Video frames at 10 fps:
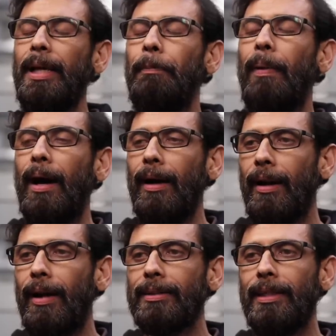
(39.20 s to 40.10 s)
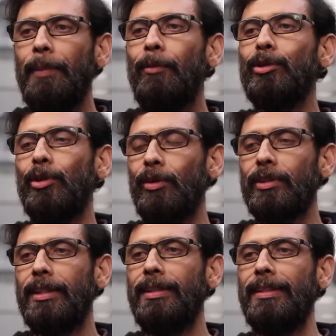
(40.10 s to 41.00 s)
এই বাংলা শিল্প
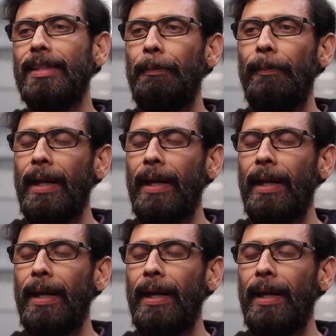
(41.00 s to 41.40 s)
সংস্কৃতিতে